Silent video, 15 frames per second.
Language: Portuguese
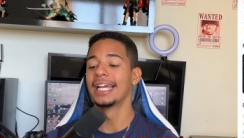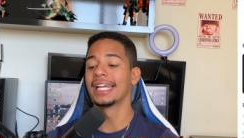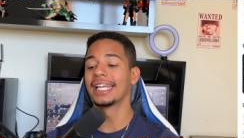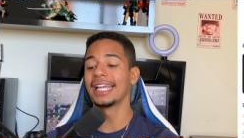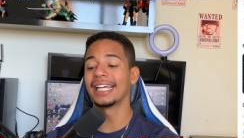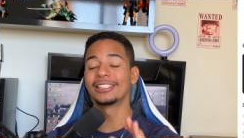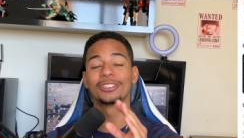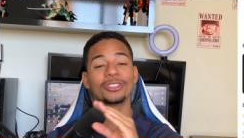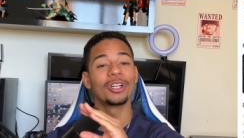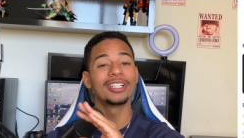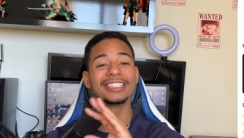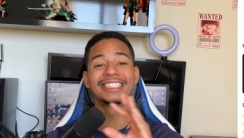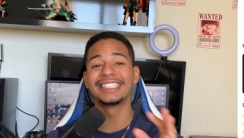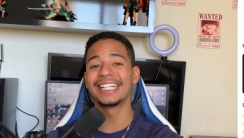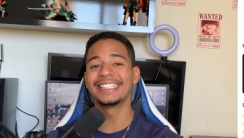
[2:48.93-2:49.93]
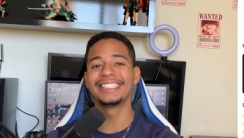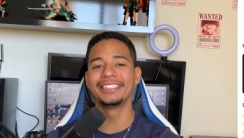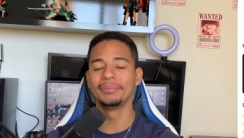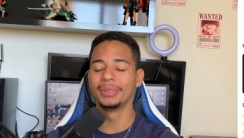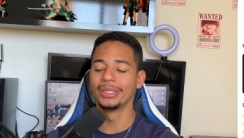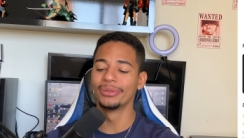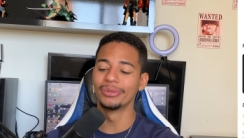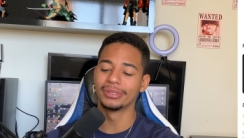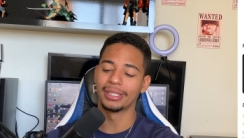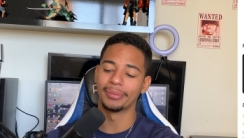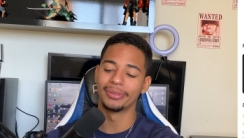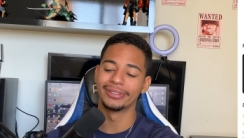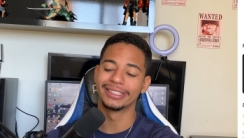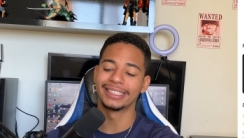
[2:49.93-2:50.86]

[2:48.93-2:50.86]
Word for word: que é só 7 mil, tá bom?